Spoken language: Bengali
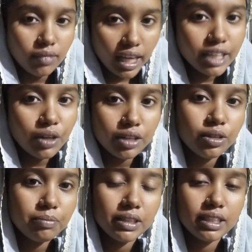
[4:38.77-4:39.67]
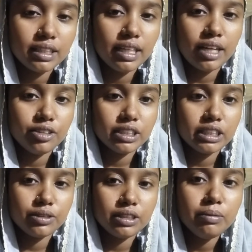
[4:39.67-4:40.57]
একটু একটু আপনাদেরকে দেখানোর
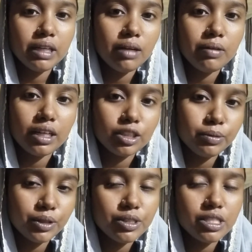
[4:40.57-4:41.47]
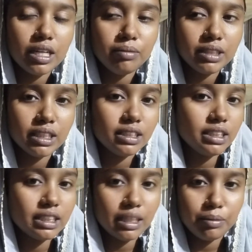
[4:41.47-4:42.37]
চেষ্টা করছি বিকালবেলা একটু বের হয়েছিলাম সেই
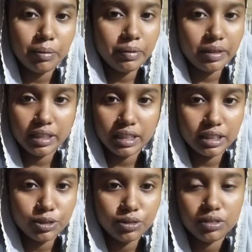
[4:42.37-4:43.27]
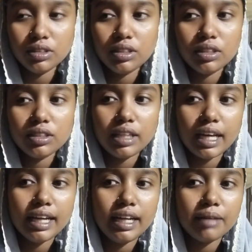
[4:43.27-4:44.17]
জিনিসটা আমি আপনাদেরকে একটু
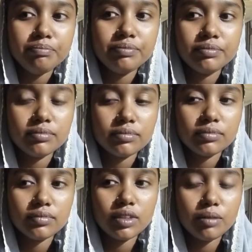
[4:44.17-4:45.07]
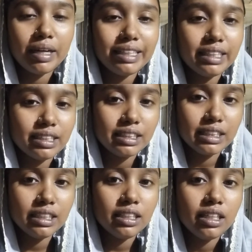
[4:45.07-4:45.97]
দেখাইলাম তো বাড়িতে
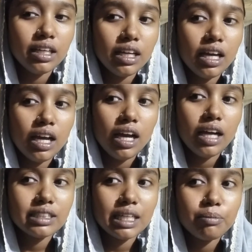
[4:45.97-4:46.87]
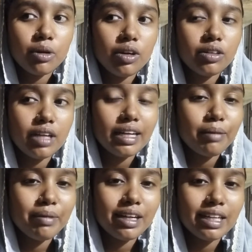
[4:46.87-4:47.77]
আসছি আসার পর
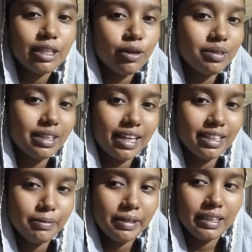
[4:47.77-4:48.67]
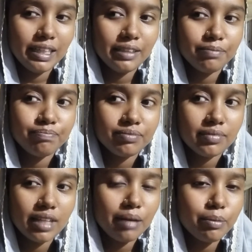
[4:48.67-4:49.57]
রান্না বান্নাটাও আমি দেখাইতে পারি নাই
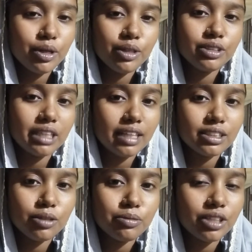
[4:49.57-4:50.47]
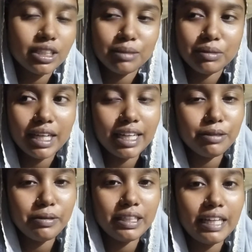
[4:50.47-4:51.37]
তারপরে ওর যে কাজকর্মটা আছে আমি
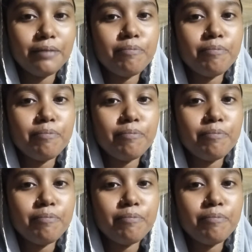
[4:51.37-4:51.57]
দেখাইতে পারি নাই